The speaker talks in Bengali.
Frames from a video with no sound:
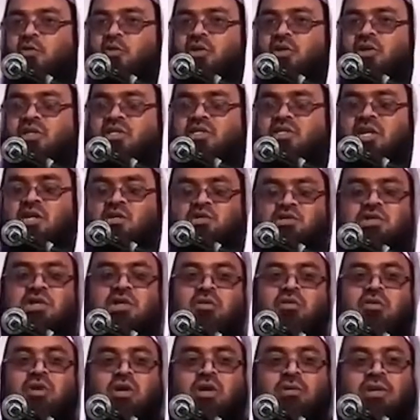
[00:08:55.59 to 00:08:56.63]
দুইটি জিনিস আলোচনা
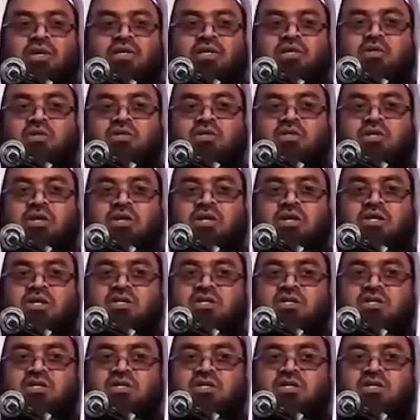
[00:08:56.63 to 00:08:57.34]
করলাম একটি হচ্ছে